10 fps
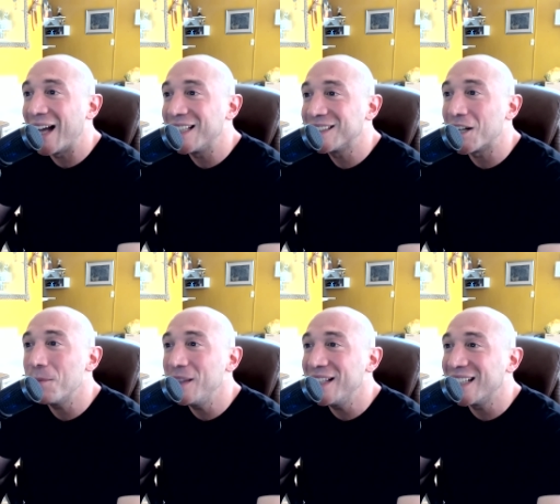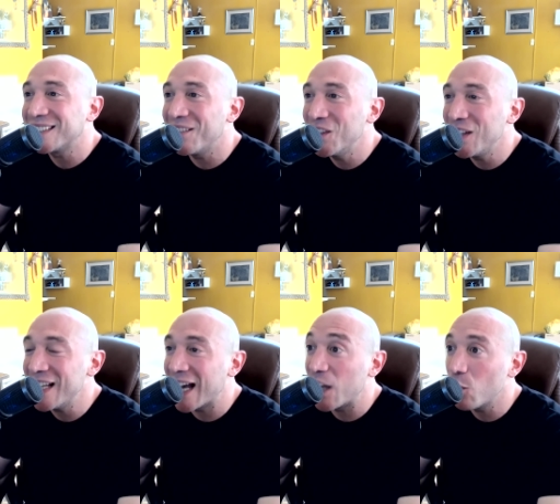transmitir la
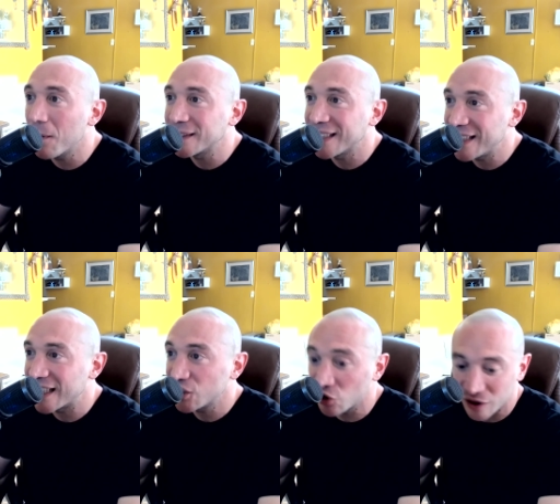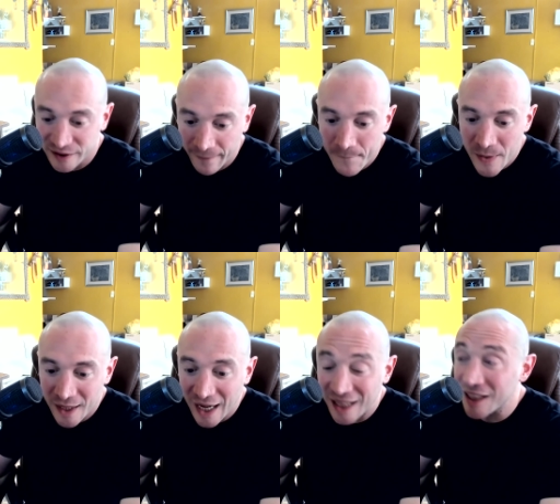sabiduría a nuevas generaciones.
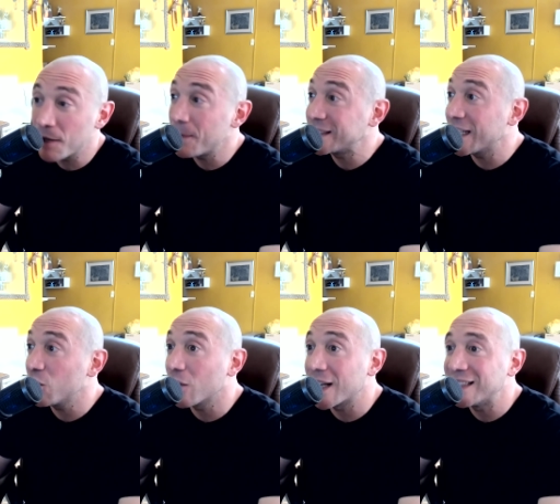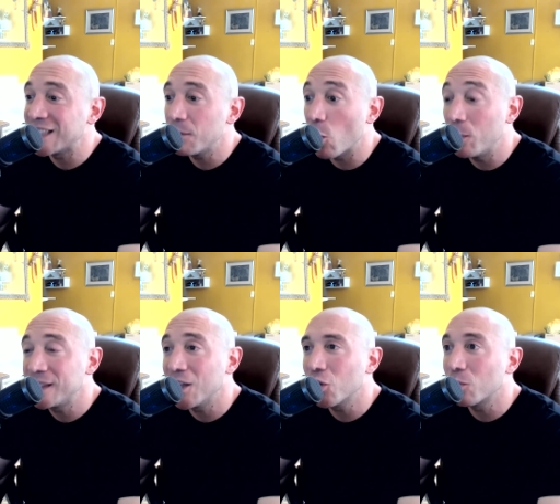Antes de empezar, quiero agradecer a mi
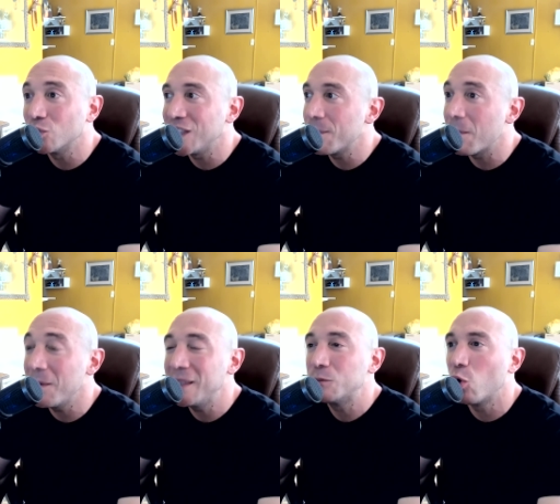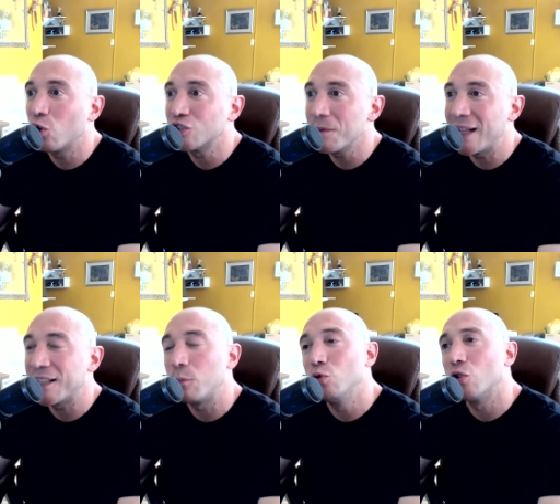auspiciador, como siempre a mí mismo,
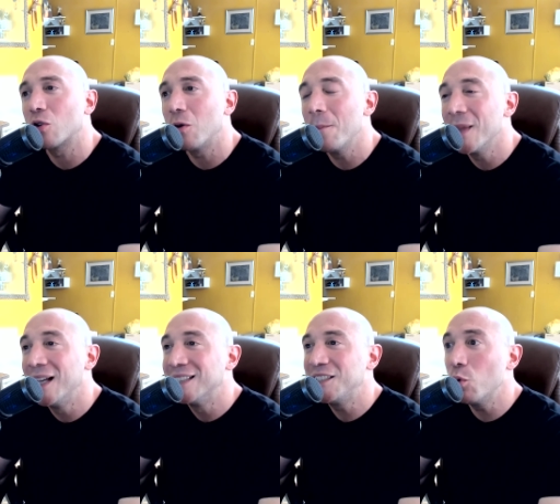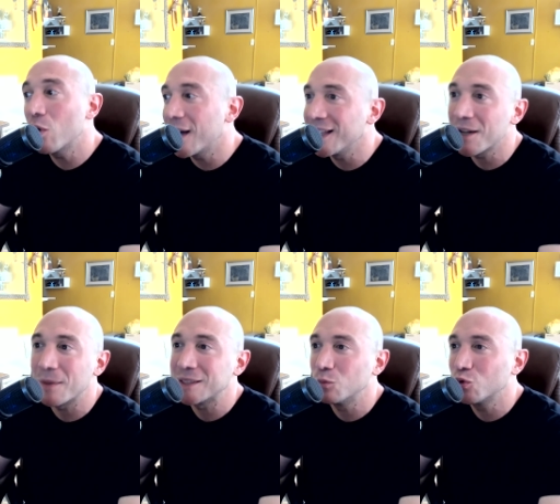josebalta.com. Si buscan ganar
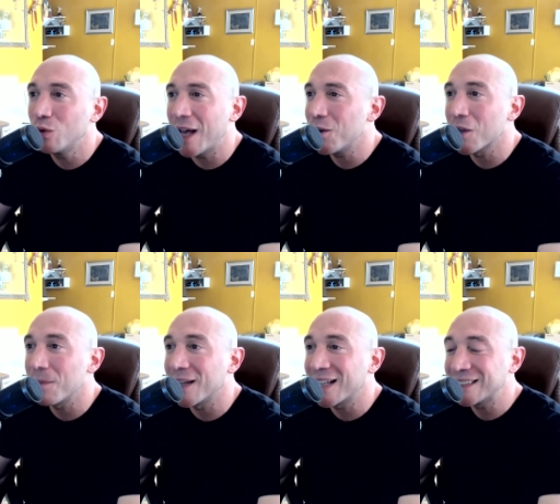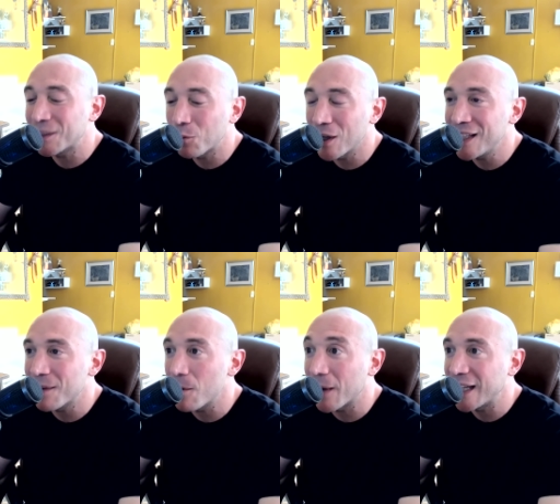masa muscular o quemar grasa, pueden ir a
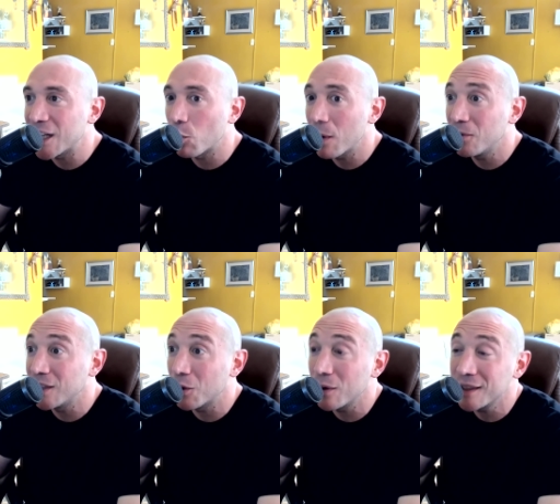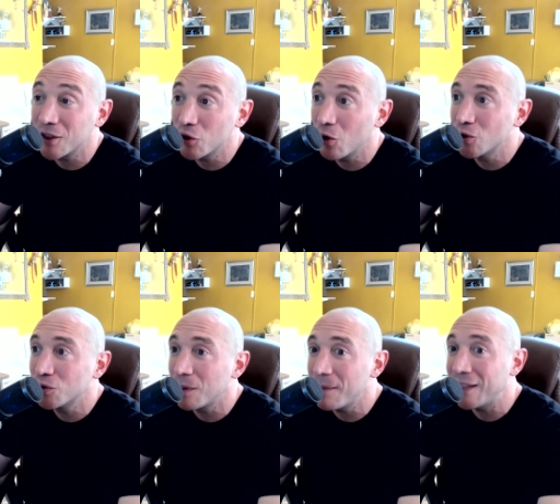mi página web donde encuentran todos los
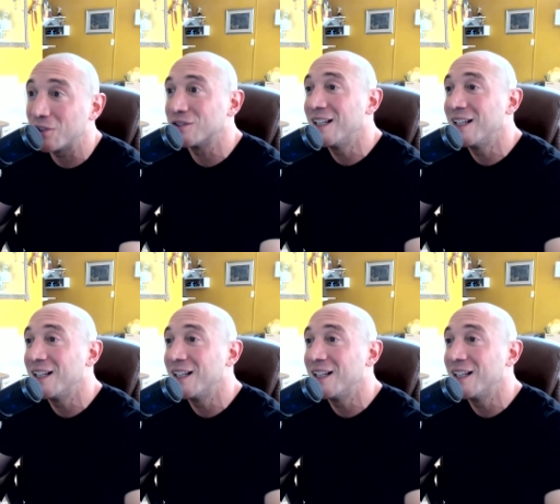suplementos.